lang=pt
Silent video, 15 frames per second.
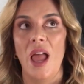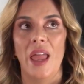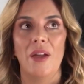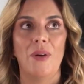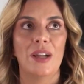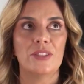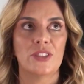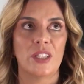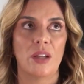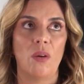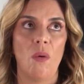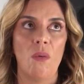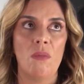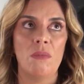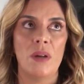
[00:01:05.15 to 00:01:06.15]
Eu acho que
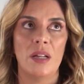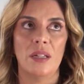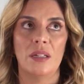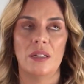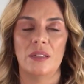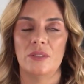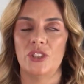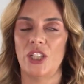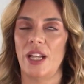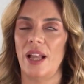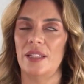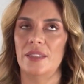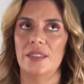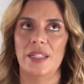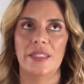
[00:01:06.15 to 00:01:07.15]
com a
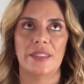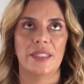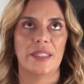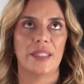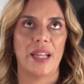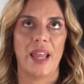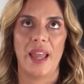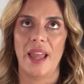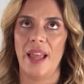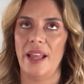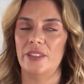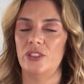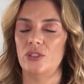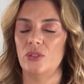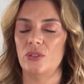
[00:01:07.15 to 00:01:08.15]
chegada da
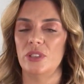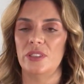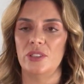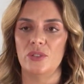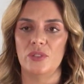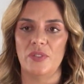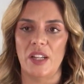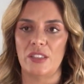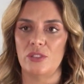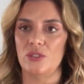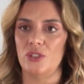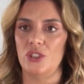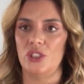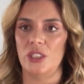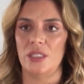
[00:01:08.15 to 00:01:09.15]
internet, todo esse universo
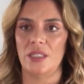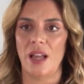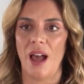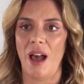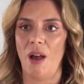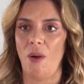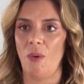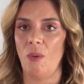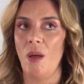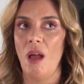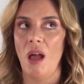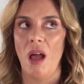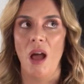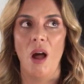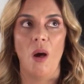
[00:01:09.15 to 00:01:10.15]
digital,
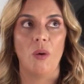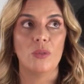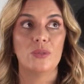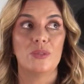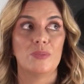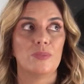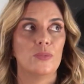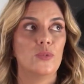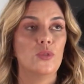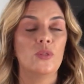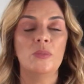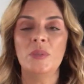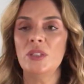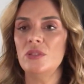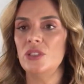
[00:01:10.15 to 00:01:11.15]
o
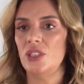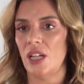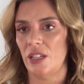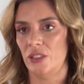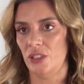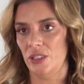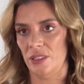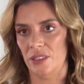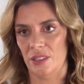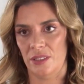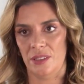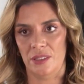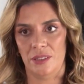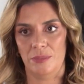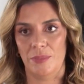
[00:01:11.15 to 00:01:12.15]
número de
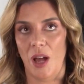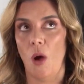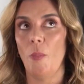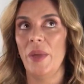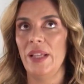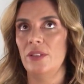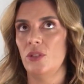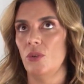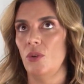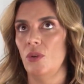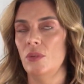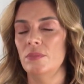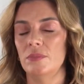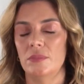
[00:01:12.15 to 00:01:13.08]
artistas aumentou